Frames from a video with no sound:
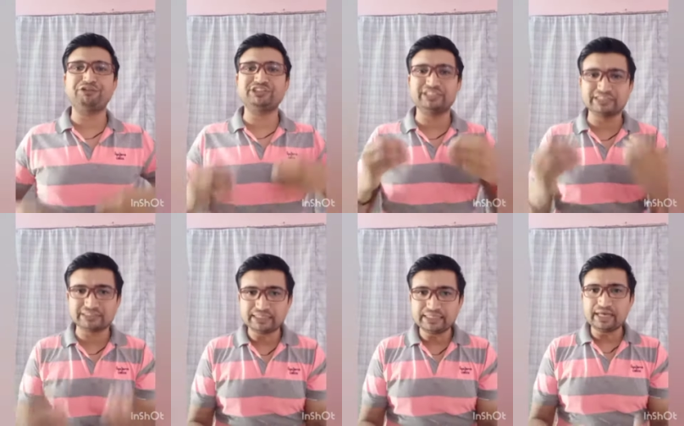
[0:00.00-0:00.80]

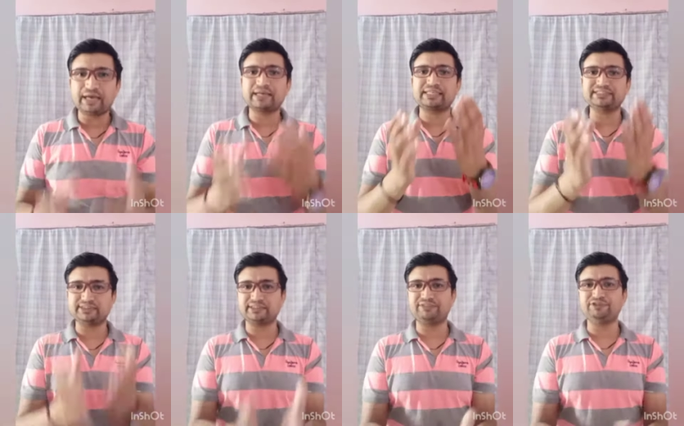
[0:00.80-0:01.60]
ऑफिशियल्स अगर किसी
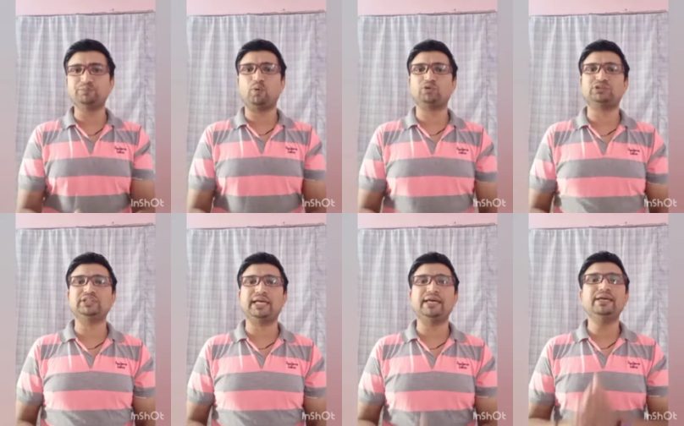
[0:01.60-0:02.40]
तक की वीडियो पहुँचती है